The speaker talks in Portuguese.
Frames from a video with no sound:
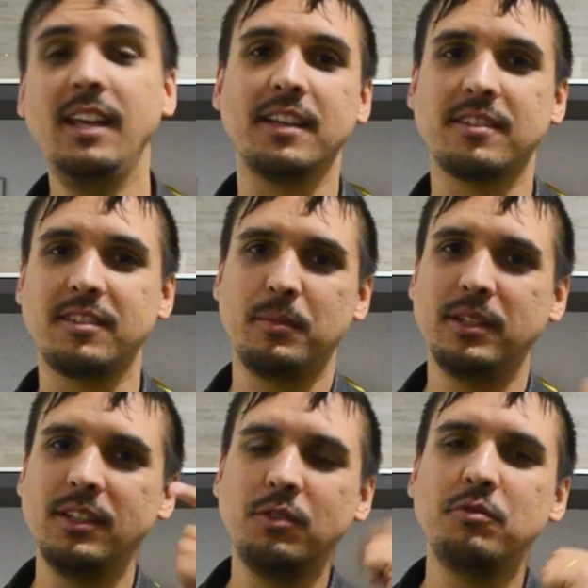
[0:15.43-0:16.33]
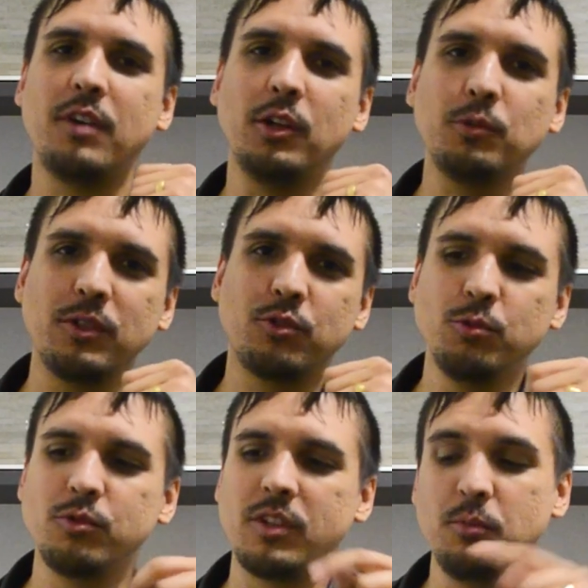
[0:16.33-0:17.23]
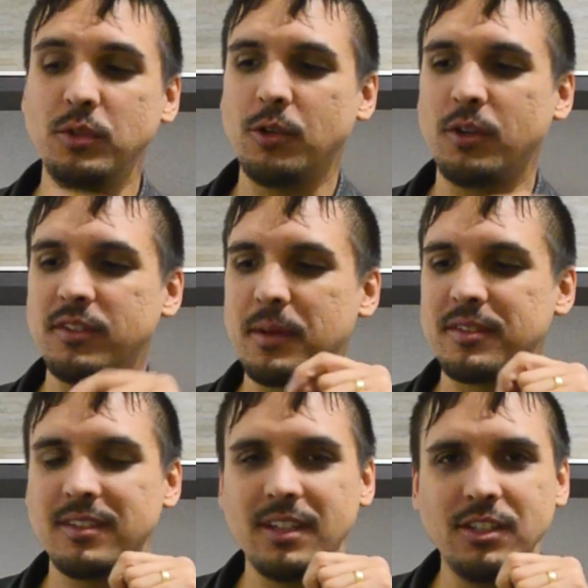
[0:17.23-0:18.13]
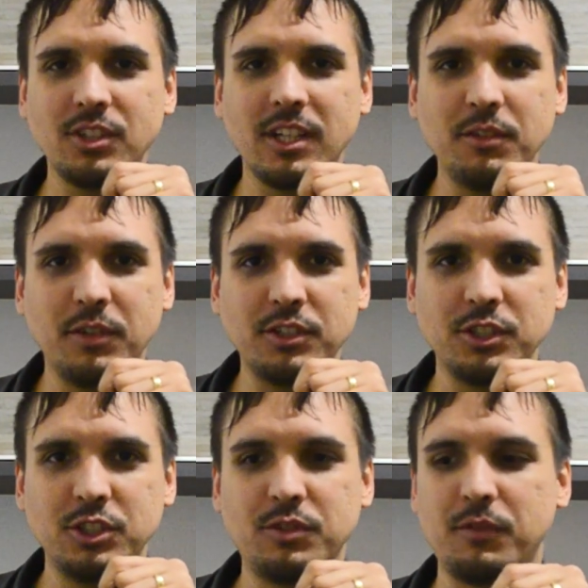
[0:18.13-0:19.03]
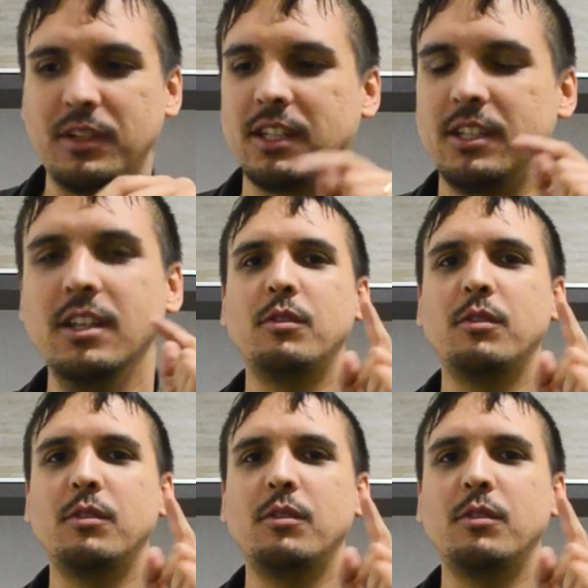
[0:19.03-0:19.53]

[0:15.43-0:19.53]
E essa semana não faltam assuntos, tem muita coisa bastante relevante que a gente vai falar aqui.